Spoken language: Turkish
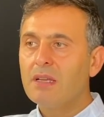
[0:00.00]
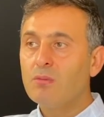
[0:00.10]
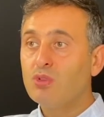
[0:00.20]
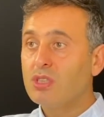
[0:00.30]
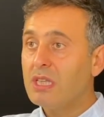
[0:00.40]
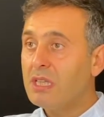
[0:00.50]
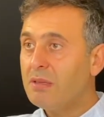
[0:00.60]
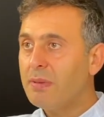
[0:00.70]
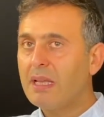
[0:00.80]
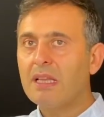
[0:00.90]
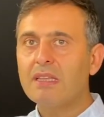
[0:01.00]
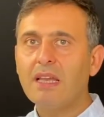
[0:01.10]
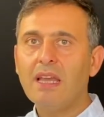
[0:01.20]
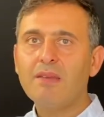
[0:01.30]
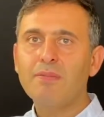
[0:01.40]
müşteriyi
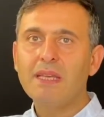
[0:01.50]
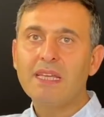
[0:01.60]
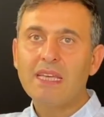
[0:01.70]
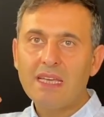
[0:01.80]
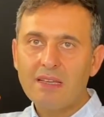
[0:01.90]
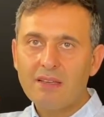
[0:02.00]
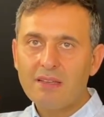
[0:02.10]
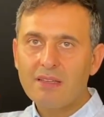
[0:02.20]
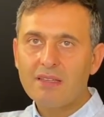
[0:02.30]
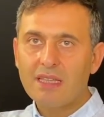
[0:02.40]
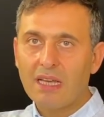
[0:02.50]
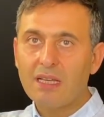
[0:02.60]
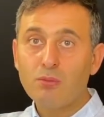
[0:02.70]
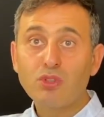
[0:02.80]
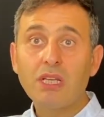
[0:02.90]
bekleterek bir iki
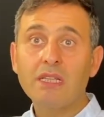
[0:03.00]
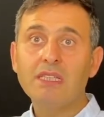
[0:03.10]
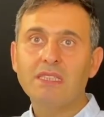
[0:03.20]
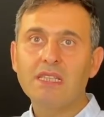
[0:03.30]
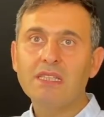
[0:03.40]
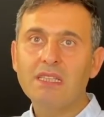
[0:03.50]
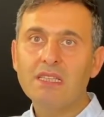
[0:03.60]
dakika müsaade istedi.